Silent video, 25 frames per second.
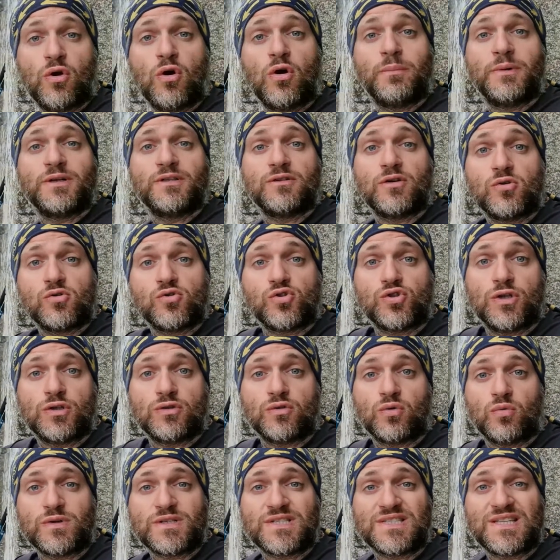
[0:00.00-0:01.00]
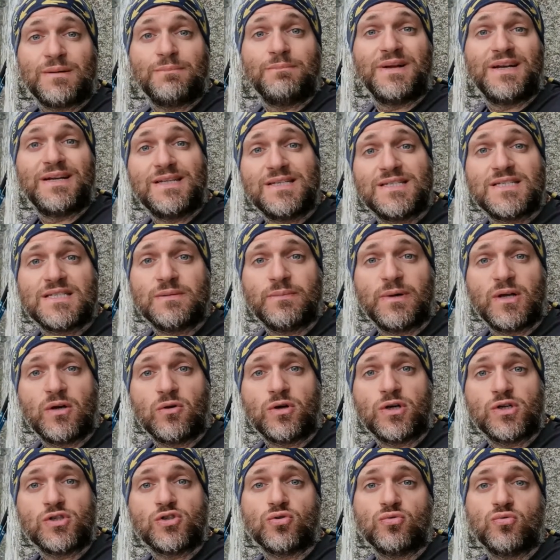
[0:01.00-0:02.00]
km, ho scelto questa
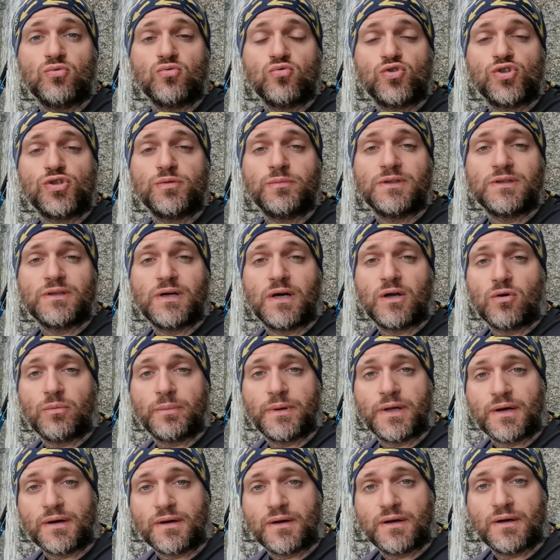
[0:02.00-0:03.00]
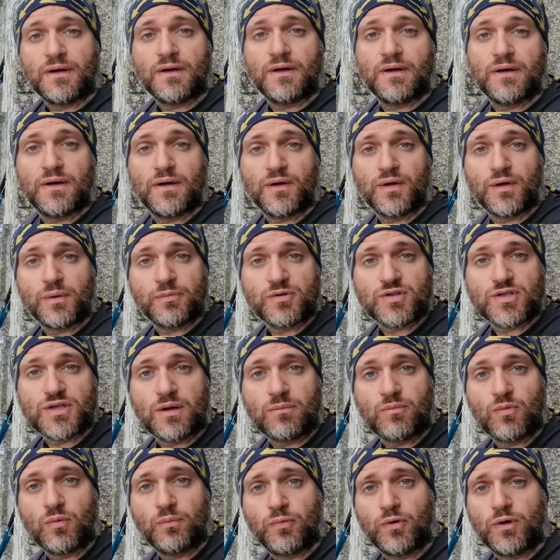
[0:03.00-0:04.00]
bellissima location di un cimitero per uh,
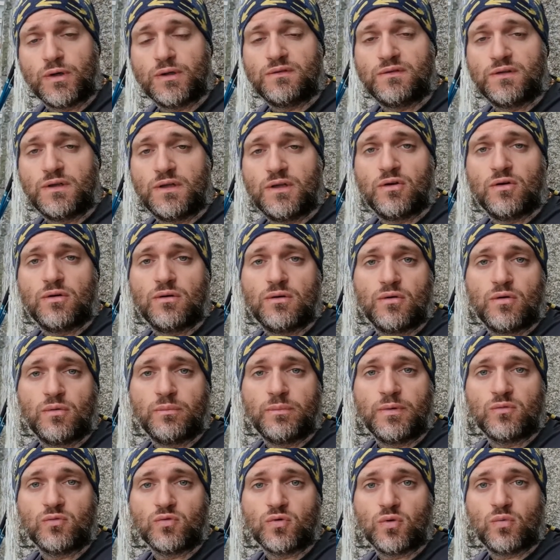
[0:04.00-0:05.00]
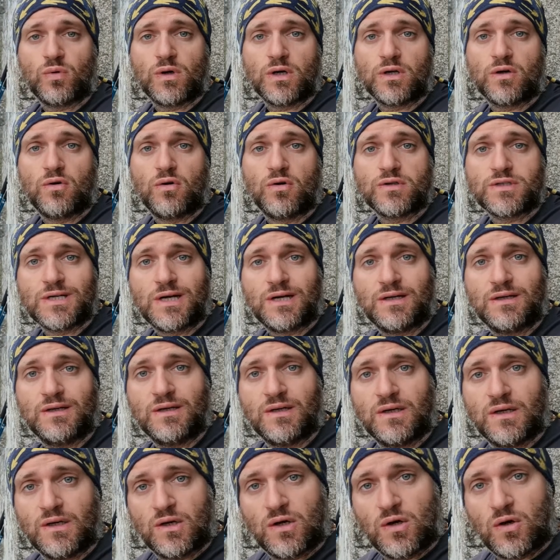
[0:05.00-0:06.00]
riposarmi un pochettino, ho bevuto qualcosa,
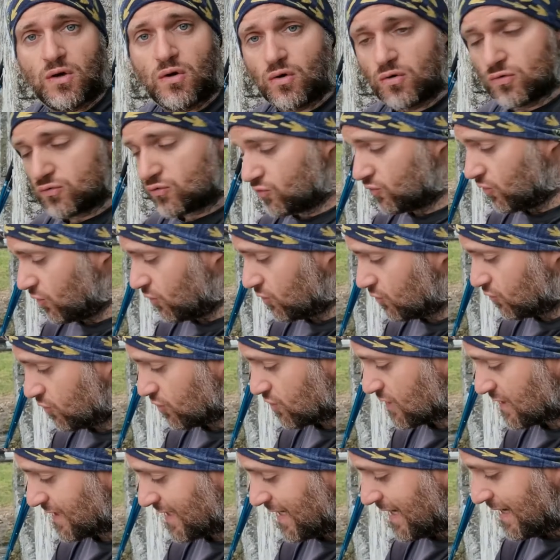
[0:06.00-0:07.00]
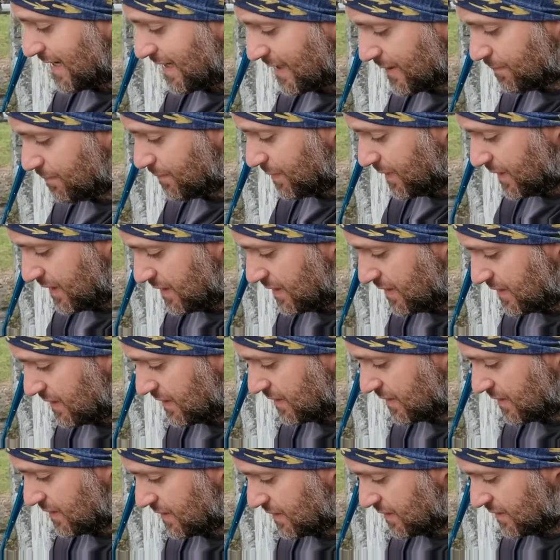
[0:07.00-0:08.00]
ho tolto scarpe,
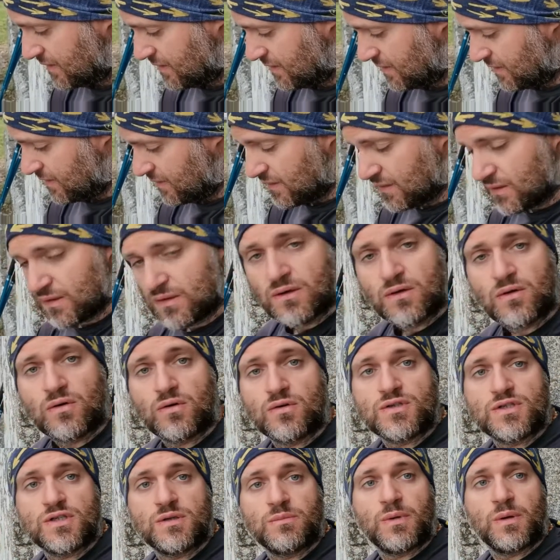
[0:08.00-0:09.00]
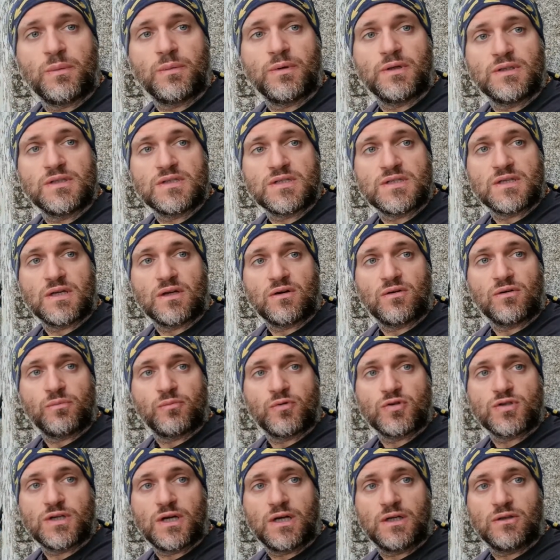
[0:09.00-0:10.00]
così i miei piedi stanno
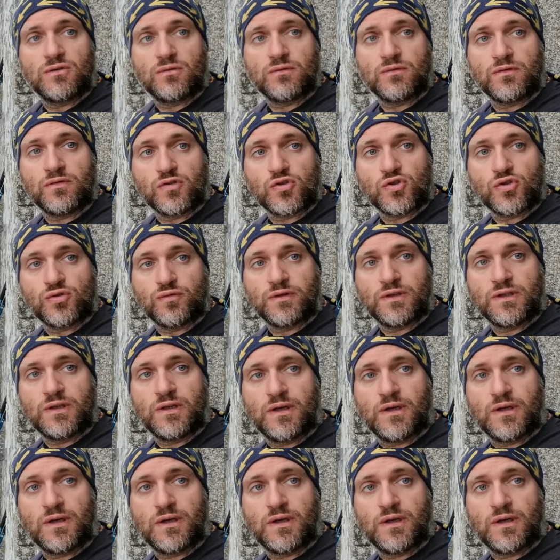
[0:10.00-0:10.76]
riposando, vi faccio